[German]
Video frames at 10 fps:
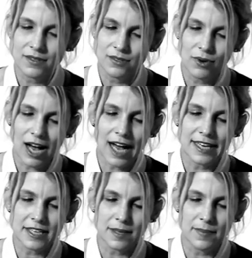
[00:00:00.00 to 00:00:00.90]
Nur
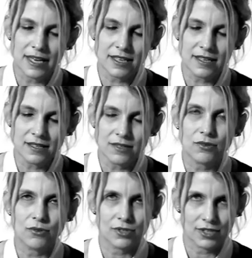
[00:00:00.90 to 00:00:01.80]
einige Männer,
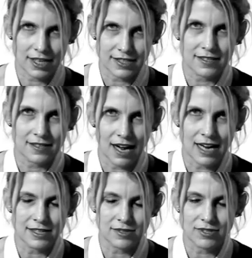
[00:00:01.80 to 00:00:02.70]
größtenteils
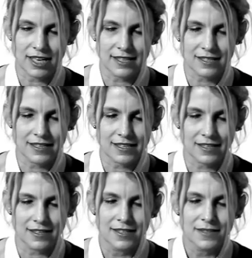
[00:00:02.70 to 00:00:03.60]
alte und
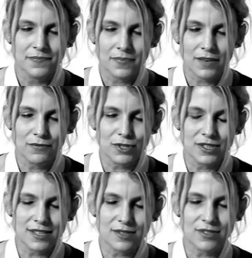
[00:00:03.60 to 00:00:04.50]
hässliche,
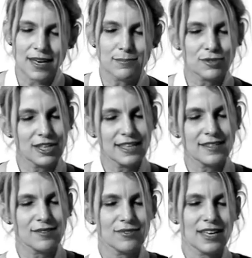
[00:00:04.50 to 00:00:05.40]
würden sich
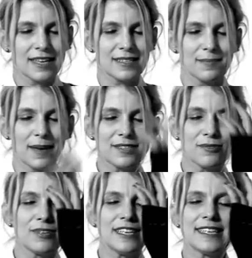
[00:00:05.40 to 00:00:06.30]
zusammenschließen und als
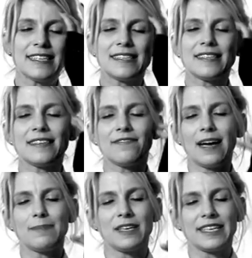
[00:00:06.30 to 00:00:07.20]
Maskulinisten die
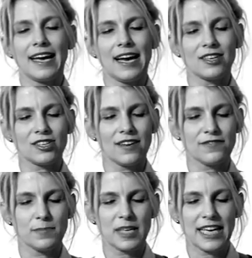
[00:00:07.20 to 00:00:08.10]
weibliche Herrschaft